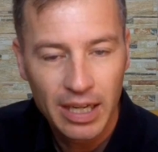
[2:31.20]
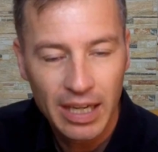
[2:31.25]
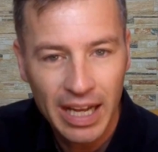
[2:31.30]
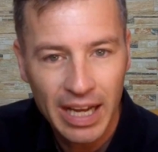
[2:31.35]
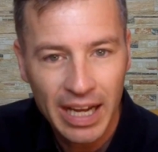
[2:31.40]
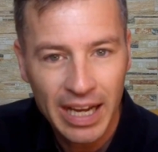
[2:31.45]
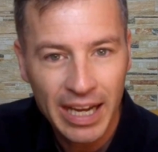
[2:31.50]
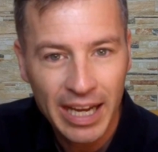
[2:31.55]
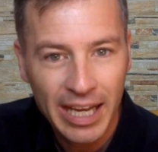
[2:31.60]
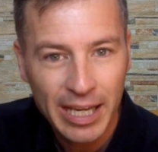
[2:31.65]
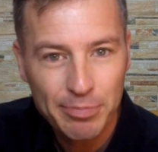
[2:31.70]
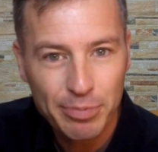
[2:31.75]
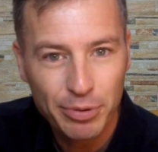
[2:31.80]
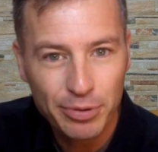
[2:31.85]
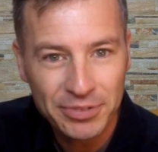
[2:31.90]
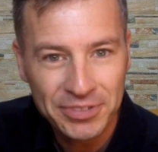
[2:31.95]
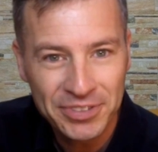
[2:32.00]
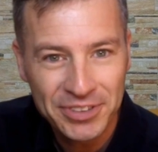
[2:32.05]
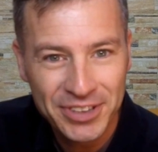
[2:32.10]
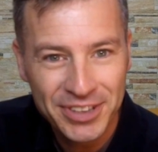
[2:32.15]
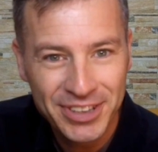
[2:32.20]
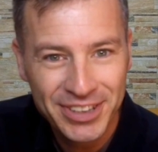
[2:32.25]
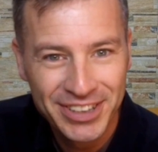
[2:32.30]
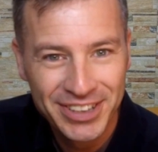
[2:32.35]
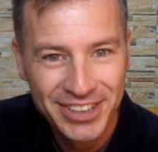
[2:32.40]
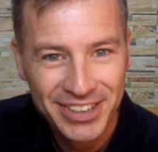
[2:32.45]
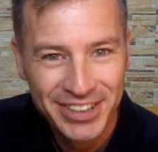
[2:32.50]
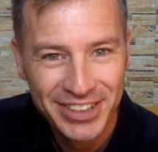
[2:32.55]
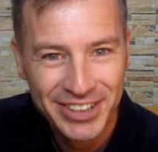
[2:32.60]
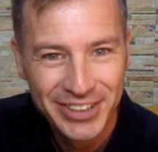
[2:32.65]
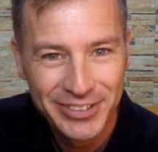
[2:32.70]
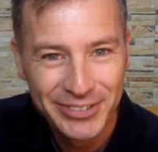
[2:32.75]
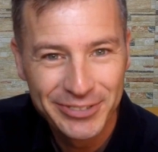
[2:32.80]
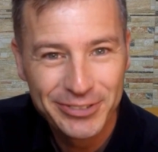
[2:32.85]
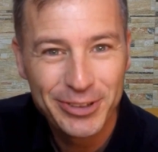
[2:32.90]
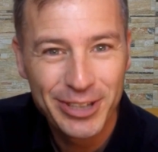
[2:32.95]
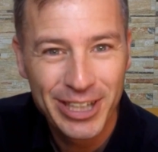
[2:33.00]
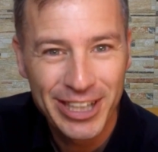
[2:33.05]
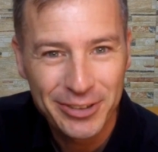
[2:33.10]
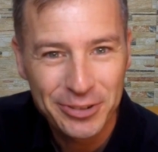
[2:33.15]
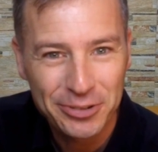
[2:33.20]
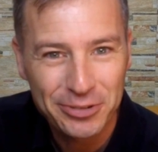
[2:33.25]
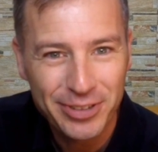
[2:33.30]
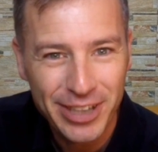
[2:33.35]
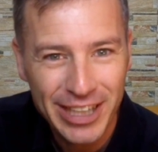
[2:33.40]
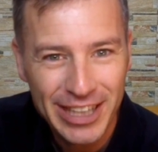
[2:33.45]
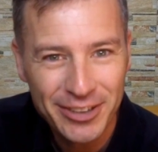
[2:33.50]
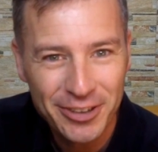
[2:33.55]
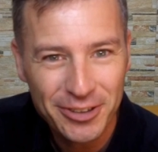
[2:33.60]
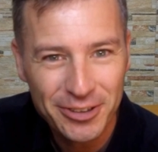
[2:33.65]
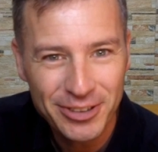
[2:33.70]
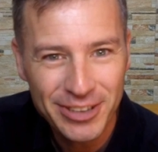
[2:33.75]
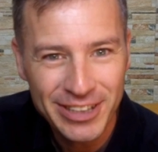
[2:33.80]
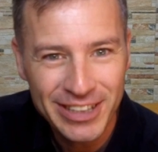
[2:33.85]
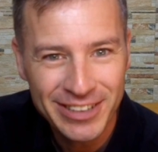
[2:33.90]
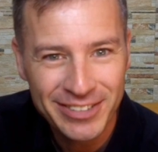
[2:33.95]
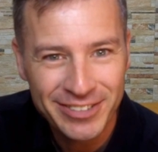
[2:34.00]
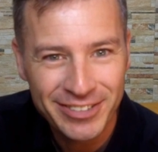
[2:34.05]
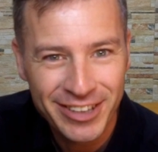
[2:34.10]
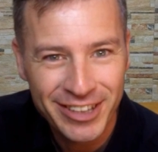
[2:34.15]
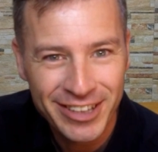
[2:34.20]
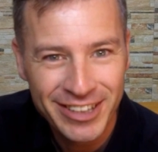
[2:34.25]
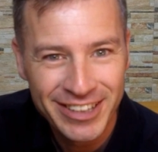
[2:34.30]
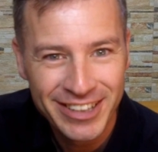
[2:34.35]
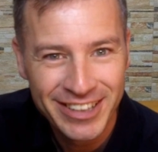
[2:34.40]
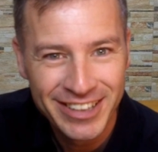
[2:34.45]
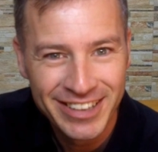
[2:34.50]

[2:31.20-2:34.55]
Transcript: La réponse, vous la trouverez dans le livre.